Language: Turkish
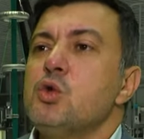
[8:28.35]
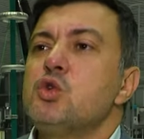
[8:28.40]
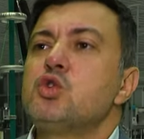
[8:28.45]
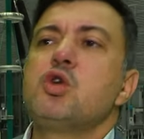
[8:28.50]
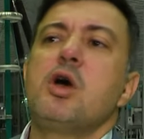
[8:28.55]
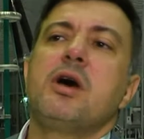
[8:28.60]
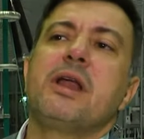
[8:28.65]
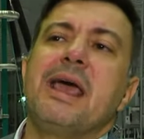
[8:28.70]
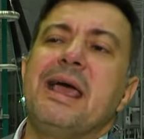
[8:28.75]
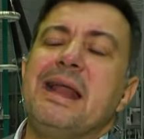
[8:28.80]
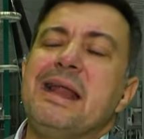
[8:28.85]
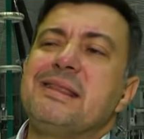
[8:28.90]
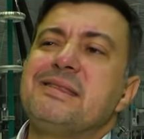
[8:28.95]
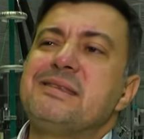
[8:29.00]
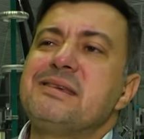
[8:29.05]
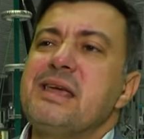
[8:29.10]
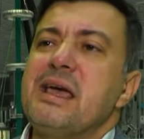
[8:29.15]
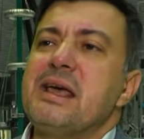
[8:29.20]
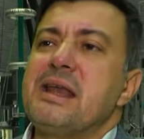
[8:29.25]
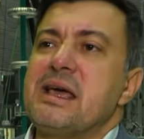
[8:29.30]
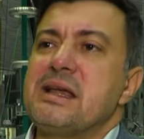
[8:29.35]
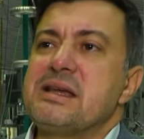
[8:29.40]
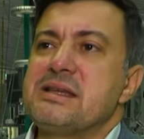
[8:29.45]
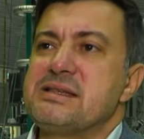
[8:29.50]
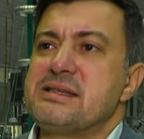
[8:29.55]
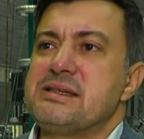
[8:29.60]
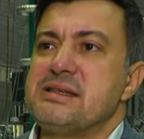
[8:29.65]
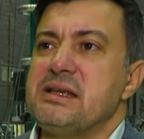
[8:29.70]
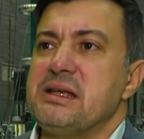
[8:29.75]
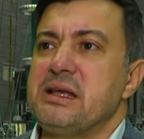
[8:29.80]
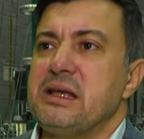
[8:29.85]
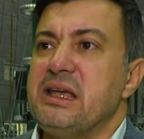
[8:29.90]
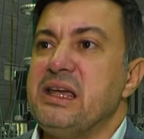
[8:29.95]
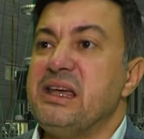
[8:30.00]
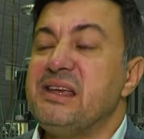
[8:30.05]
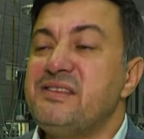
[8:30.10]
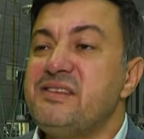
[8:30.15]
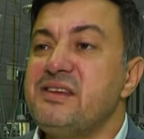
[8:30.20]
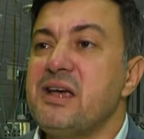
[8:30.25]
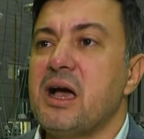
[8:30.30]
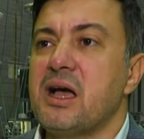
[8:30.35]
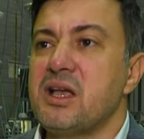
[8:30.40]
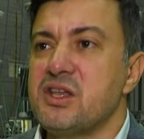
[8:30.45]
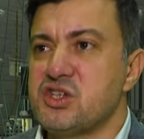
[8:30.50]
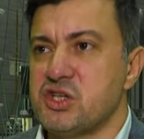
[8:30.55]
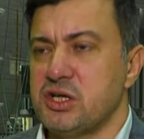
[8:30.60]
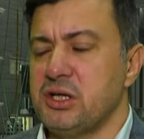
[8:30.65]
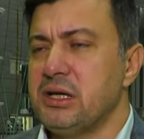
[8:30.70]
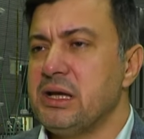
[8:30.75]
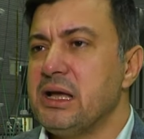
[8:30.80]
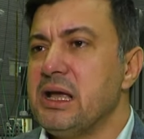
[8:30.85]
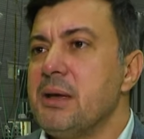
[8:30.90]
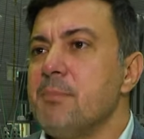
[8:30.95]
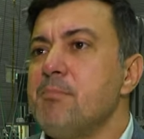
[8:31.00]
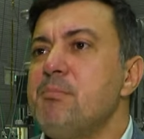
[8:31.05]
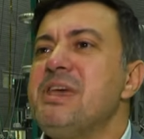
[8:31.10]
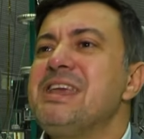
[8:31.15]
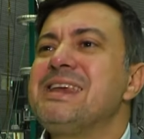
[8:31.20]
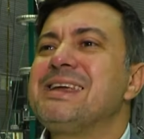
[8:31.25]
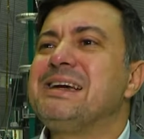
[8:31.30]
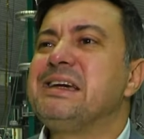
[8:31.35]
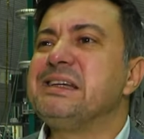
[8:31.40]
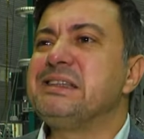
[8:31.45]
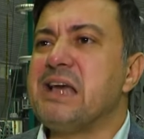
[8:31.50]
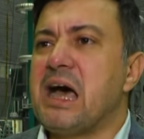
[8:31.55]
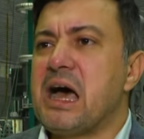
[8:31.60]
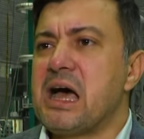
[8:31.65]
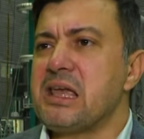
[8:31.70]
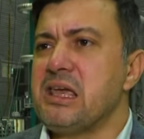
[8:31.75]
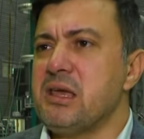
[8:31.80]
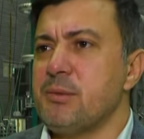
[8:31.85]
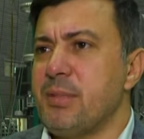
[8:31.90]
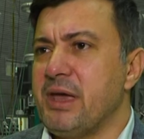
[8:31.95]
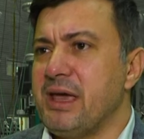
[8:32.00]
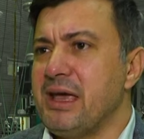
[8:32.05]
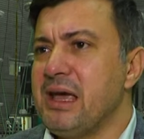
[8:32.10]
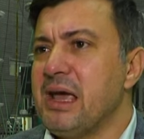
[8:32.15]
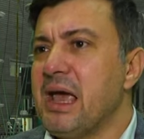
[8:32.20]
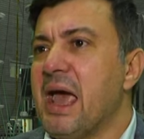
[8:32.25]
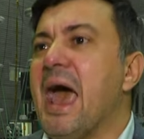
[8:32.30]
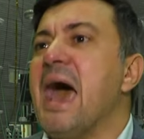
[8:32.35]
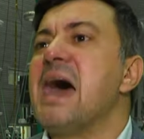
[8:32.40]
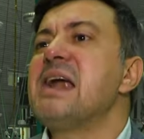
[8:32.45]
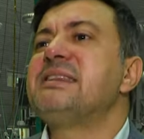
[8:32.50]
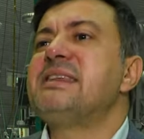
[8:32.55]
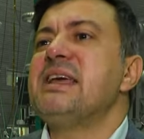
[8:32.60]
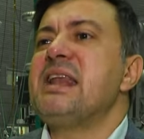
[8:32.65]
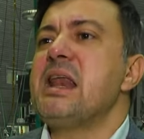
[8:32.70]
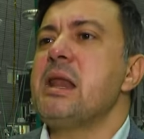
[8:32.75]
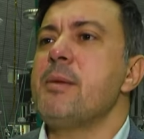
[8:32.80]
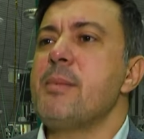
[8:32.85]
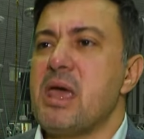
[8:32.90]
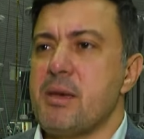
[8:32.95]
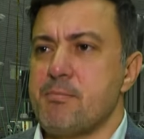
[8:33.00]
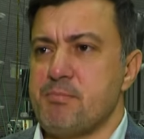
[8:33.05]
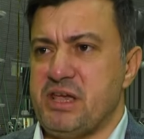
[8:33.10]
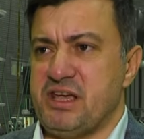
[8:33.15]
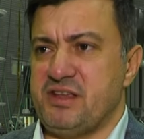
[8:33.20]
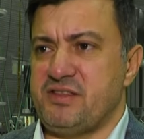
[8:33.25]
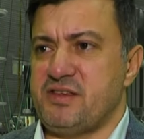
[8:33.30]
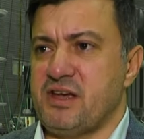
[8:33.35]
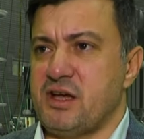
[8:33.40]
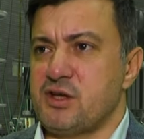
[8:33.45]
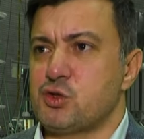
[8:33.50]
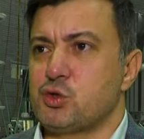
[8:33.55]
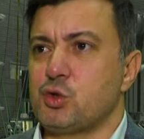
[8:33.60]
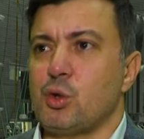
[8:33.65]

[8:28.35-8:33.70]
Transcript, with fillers: Şu an elektrik enerjisi ihtiyacı bir gıda gibi ertelenemeyen bir ihtiyaç.